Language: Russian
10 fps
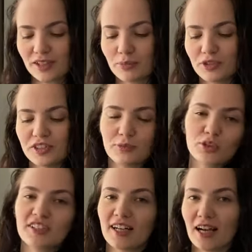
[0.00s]
будет
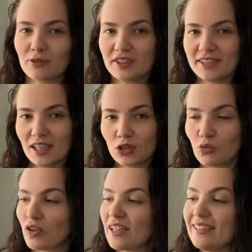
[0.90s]
вот такая вот
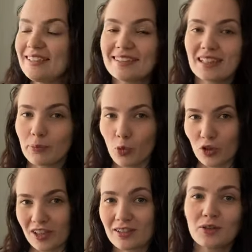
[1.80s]
заготовка из
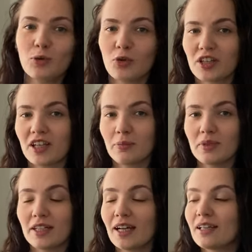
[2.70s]
лимона, корня
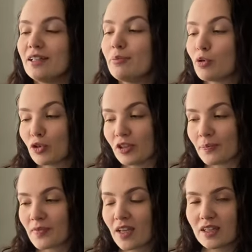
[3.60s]
имбиря и меда.
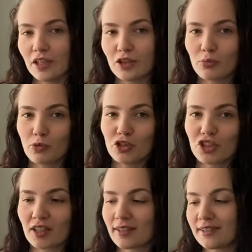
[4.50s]
Ее
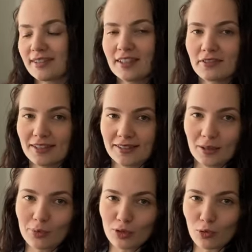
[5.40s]
можно заливать
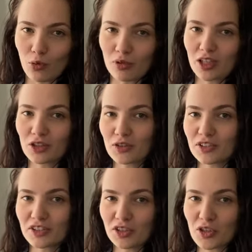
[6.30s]
кипятком и
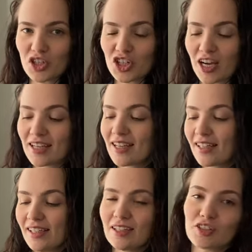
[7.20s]
готовить из нее чай,
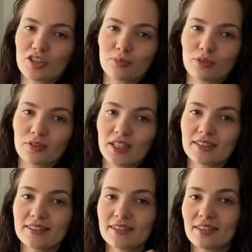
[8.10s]
или же
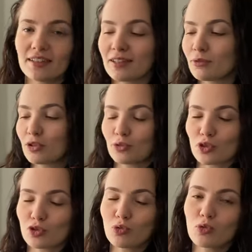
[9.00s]
добавлять а, вот эту
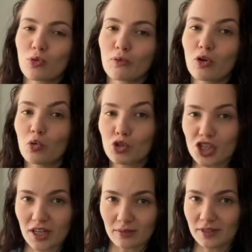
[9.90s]
штуку в
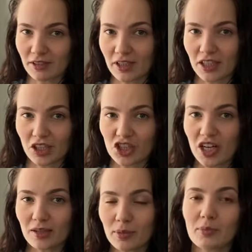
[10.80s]
уже заваренный
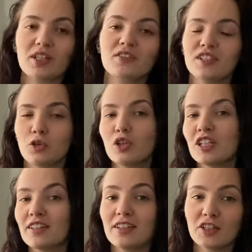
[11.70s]
чай, например, в
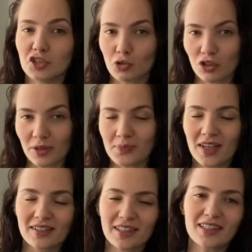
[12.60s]
зеленый или черный,
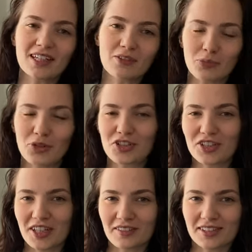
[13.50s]
так как вам больше
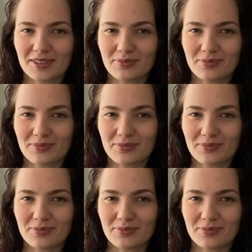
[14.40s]
нравится.